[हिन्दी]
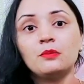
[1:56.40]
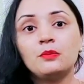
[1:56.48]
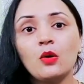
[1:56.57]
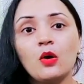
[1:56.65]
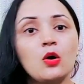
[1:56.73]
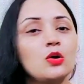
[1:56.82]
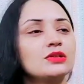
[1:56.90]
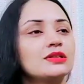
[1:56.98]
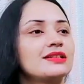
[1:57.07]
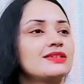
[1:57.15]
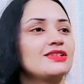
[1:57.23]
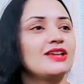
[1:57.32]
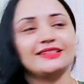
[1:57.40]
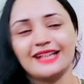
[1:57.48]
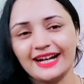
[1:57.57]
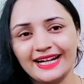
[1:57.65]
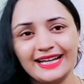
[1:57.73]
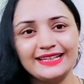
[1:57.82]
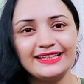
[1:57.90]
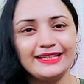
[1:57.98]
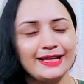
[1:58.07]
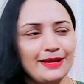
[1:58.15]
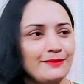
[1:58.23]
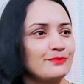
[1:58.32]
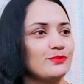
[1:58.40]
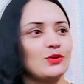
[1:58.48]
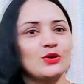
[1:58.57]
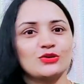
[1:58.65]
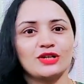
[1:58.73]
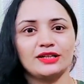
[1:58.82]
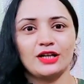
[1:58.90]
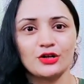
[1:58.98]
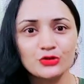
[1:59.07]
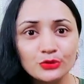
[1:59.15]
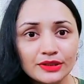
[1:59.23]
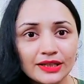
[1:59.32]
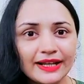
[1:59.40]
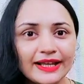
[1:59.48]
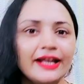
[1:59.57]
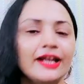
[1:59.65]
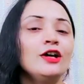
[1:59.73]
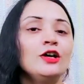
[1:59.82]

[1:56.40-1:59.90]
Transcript: बहुत ज़्यादा हेल्दी हैं बहुत ज़्यादा सुंदर हैं